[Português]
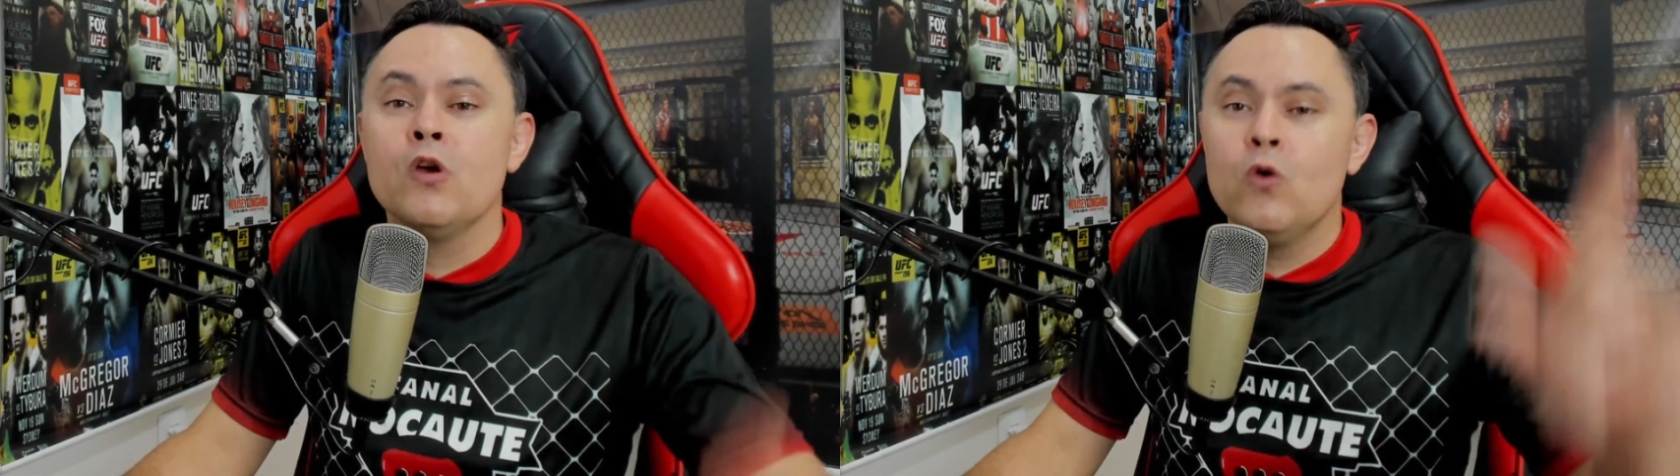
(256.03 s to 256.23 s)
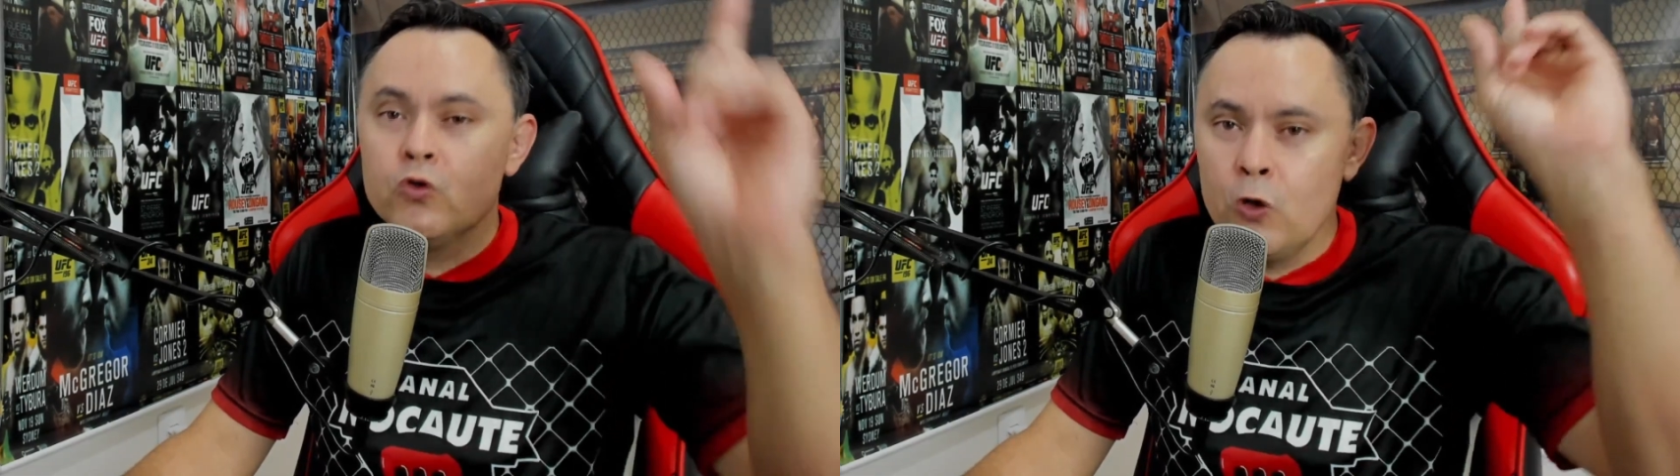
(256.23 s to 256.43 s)

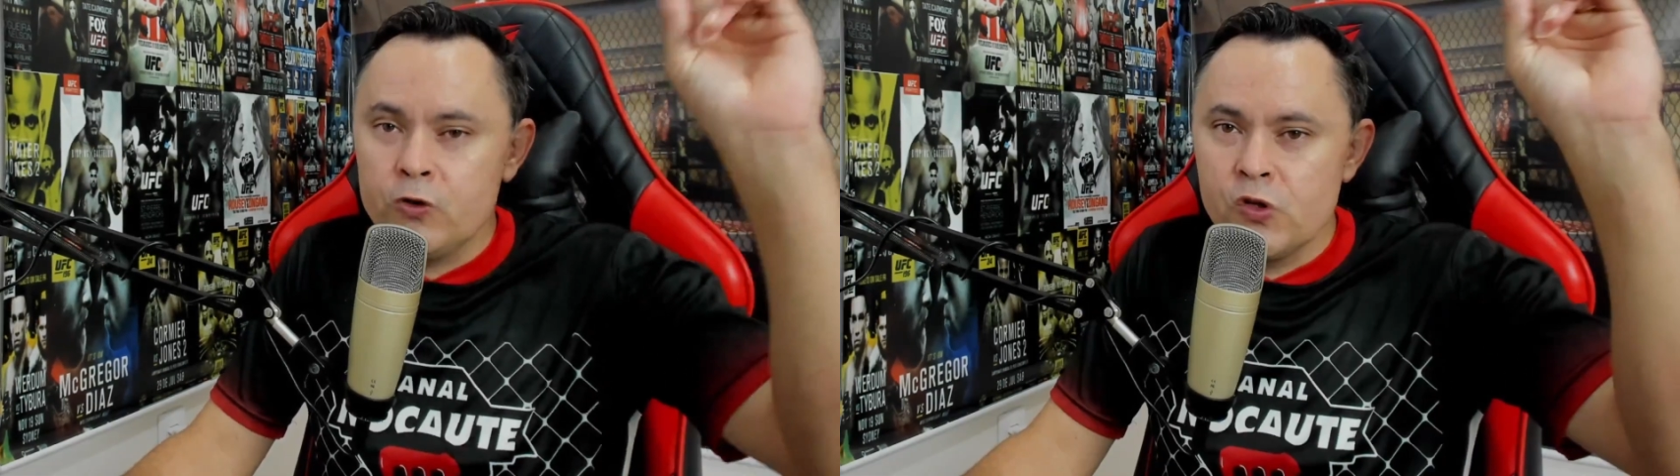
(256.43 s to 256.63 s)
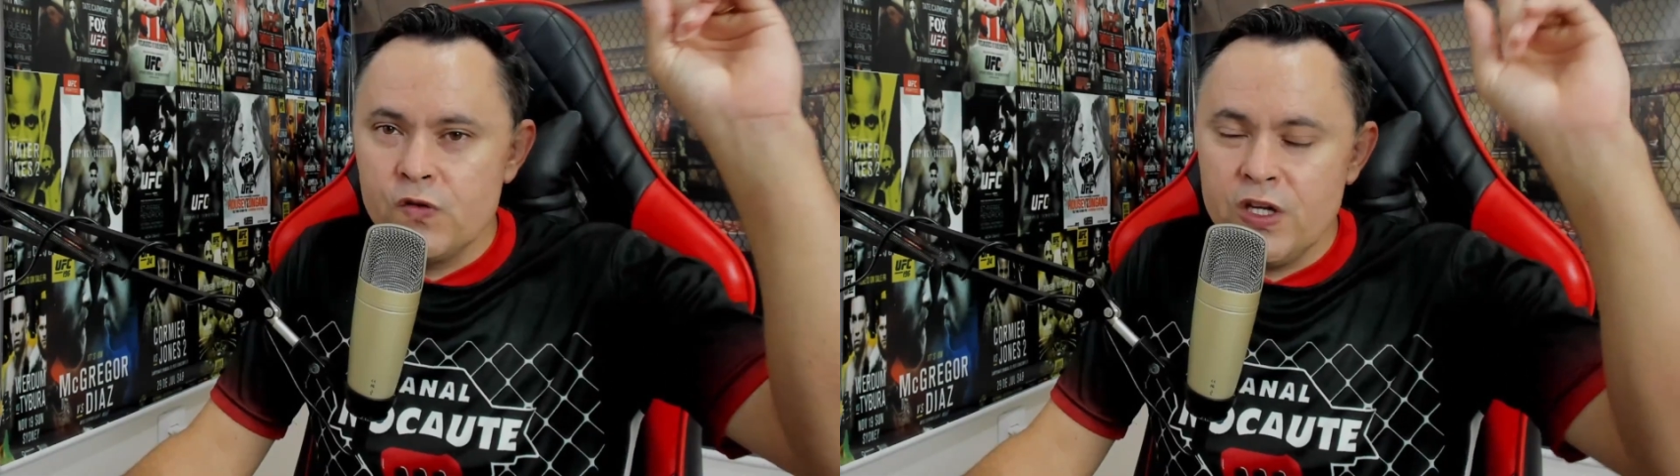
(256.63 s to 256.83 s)
os
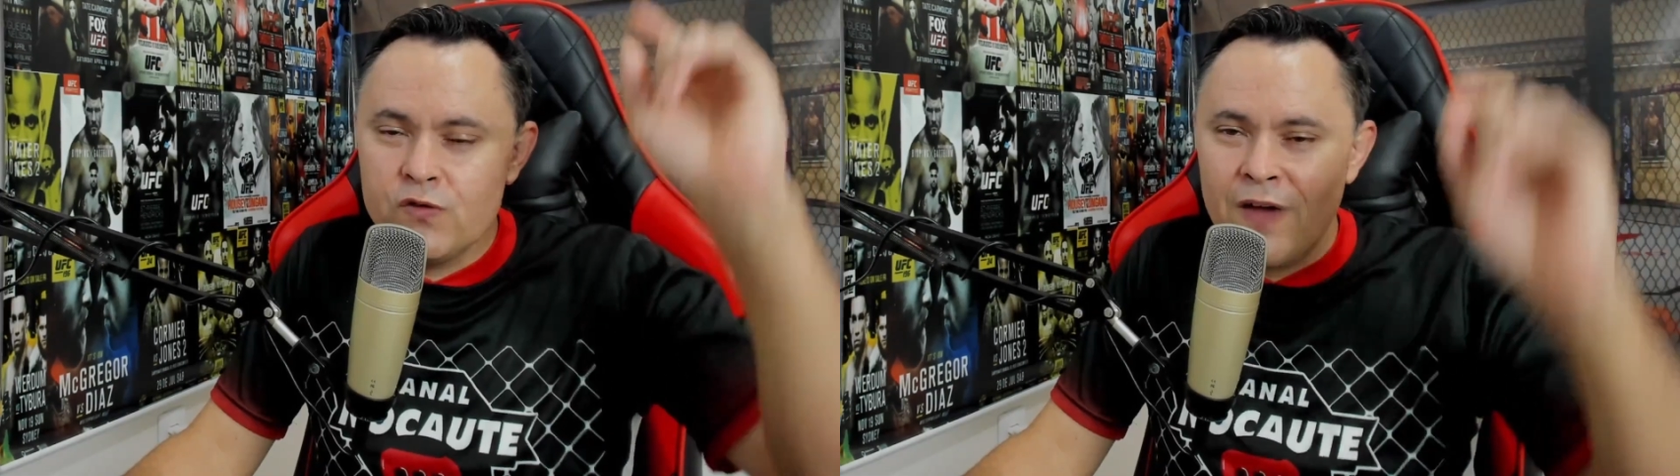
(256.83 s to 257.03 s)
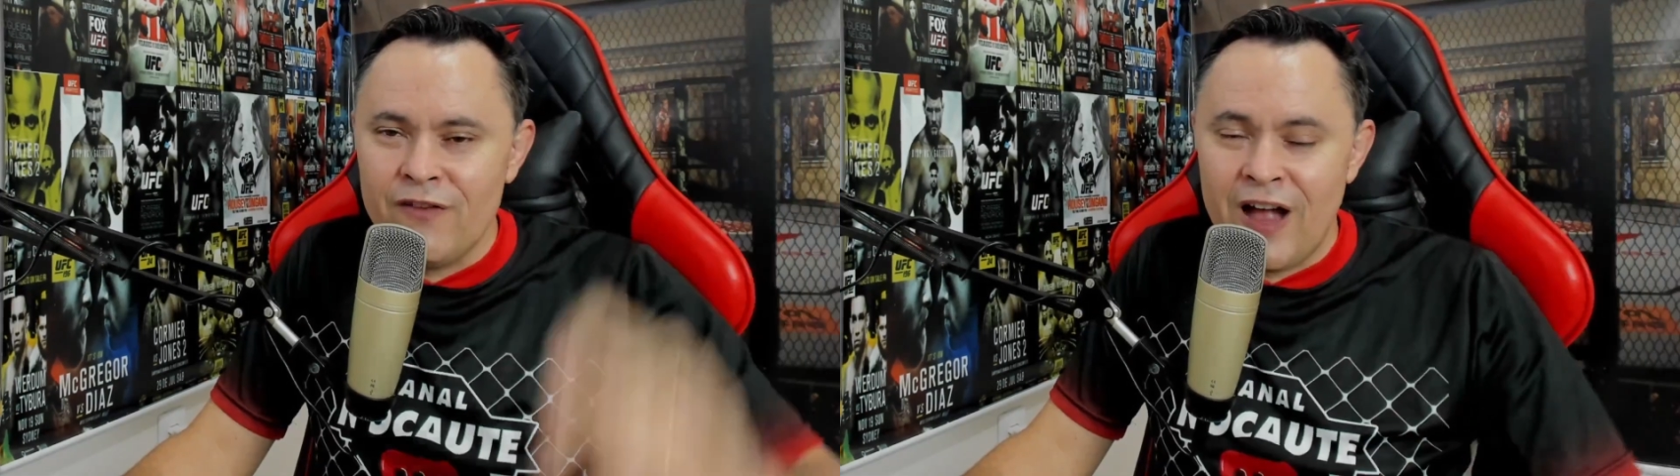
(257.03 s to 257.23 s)
outros vídeos
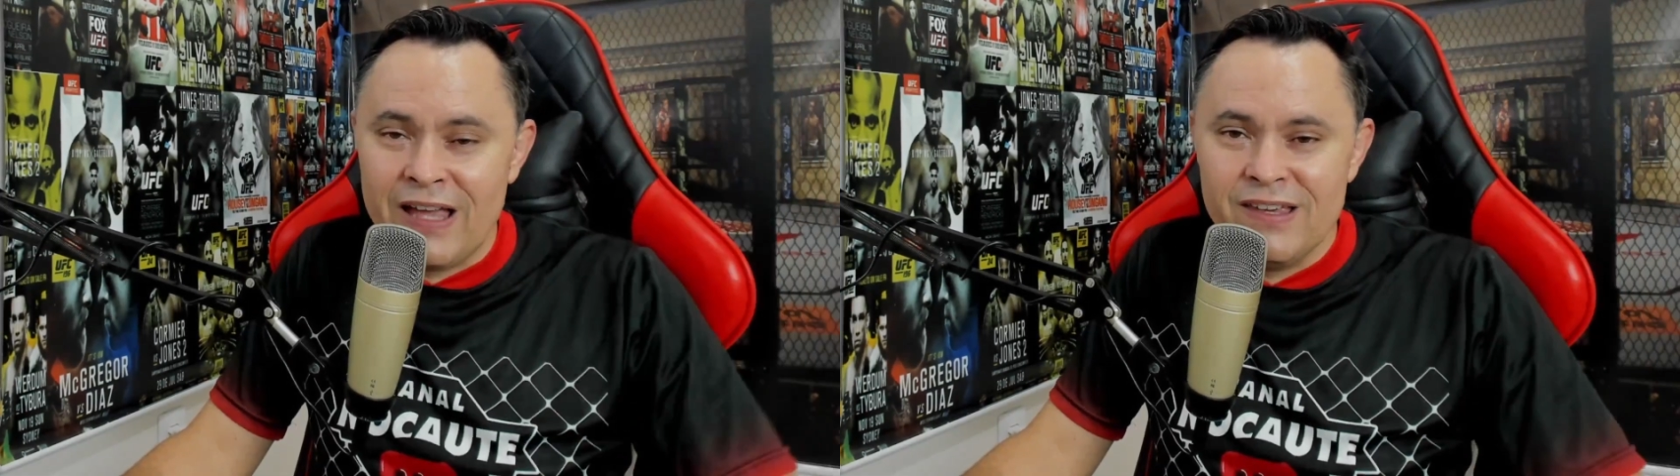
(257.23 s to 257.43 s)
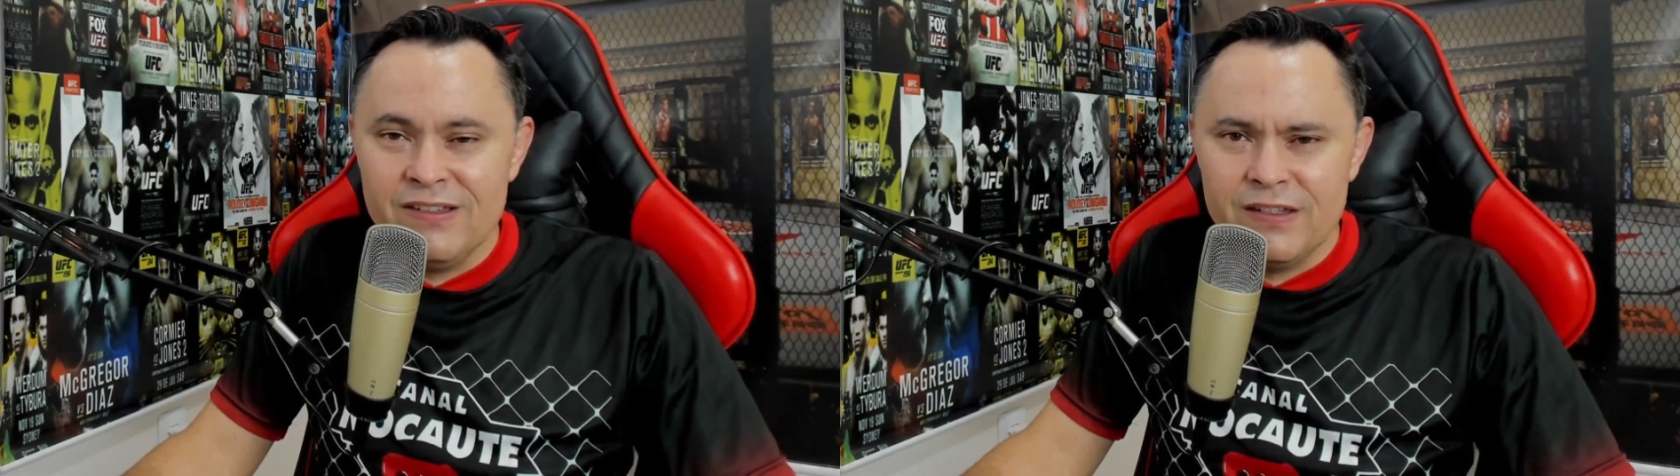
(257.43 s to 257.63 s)
vai ficar
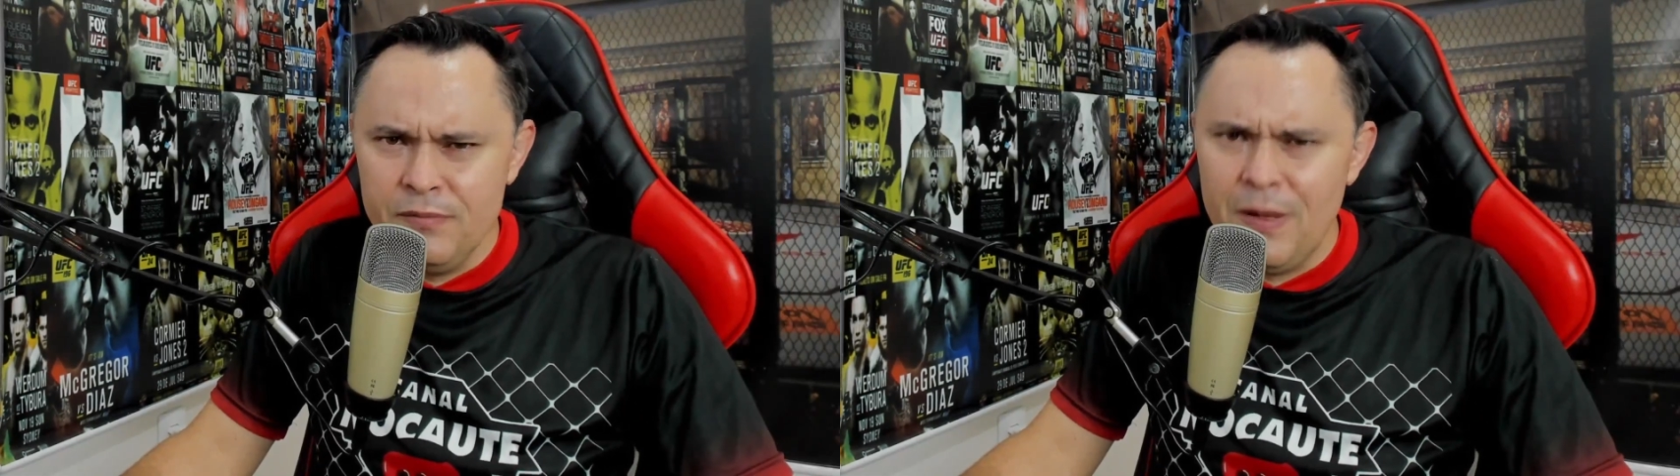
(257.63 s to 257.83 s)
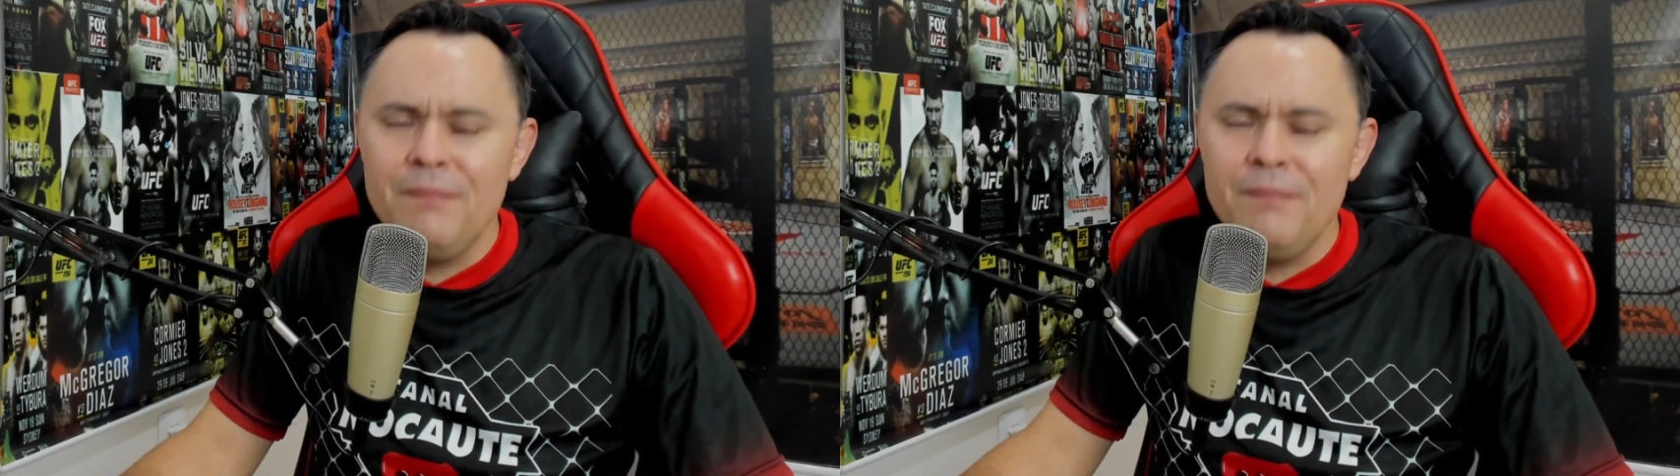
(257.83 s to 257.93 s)
aqui em cima,